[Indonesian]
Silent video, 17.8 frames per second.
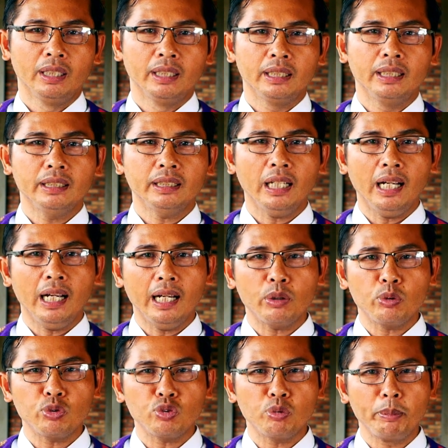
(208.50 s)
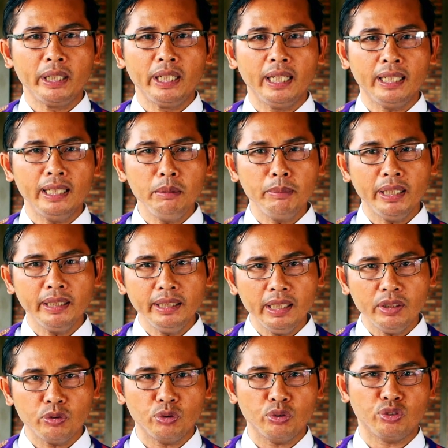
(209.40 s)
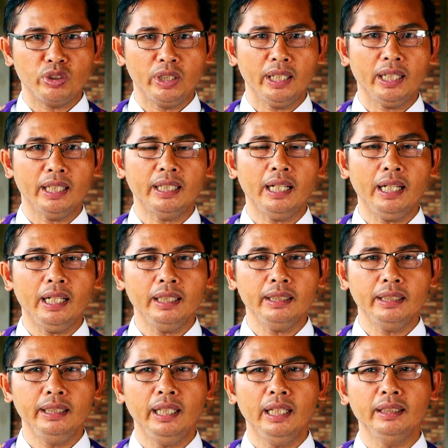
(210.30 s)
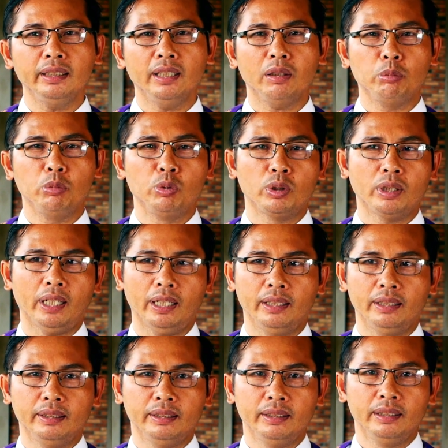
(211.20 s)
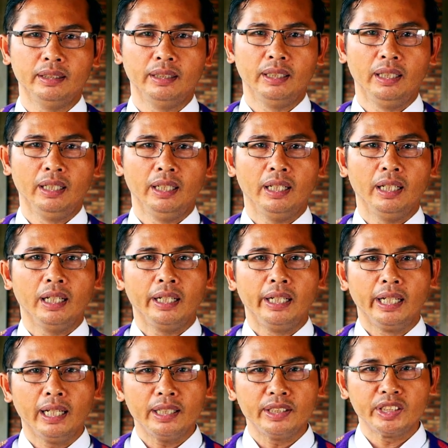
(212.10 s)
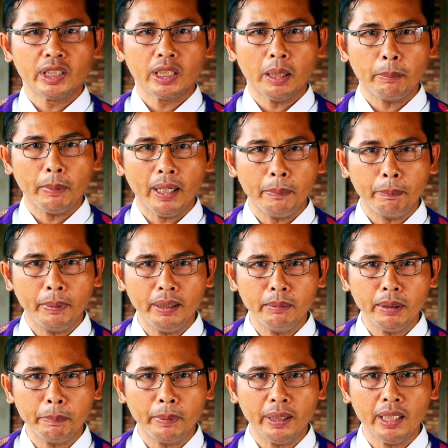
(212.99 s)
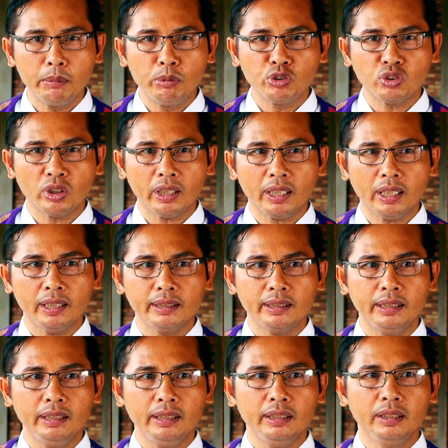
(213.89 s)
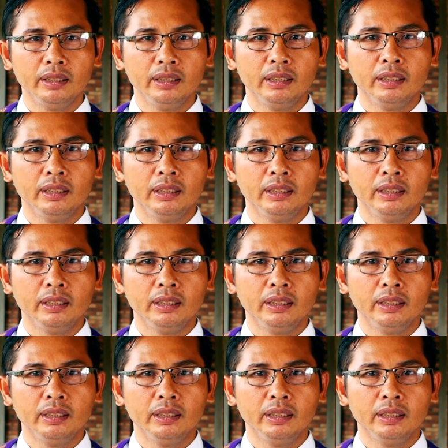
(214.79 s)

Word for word: Kita harus menerima Yesus dengan hati yang terbuka dengan sikap apa Bapak Ibu terkasih?